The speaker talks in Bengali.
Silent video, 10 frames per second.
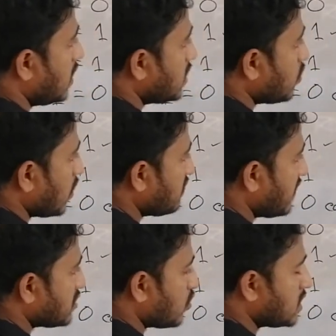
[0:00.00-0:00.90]
এই যে ওয়ান
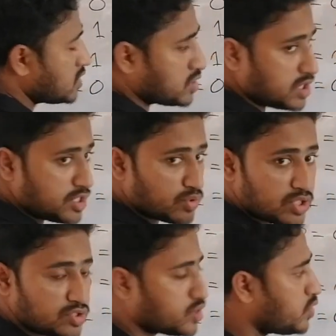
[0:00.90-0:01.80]
প্লাস ওয়ান ইজগুল
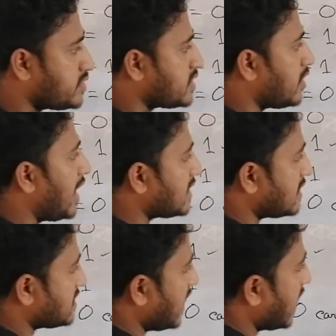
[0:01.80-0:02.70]
টু জিরো হয়েছে তাহলে হাতে
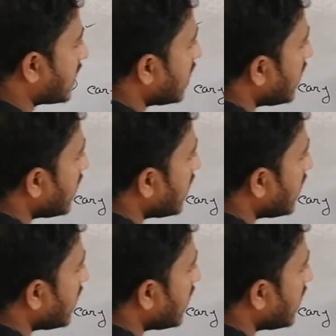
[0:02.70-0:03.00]
আছে এক